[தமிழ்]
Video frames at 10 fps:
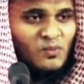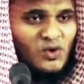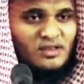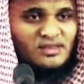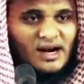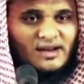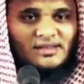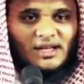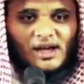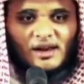முடிந்த
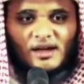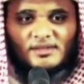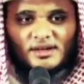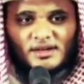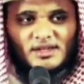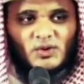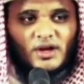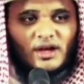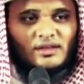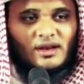அடுத்த நாள் அந்த
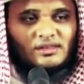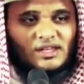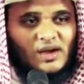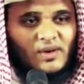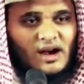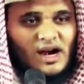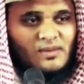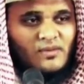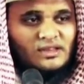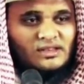ஐதுடைய தினத்தில் அவர்கள்
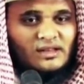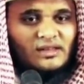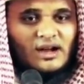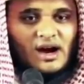அனுபவித்த அந்த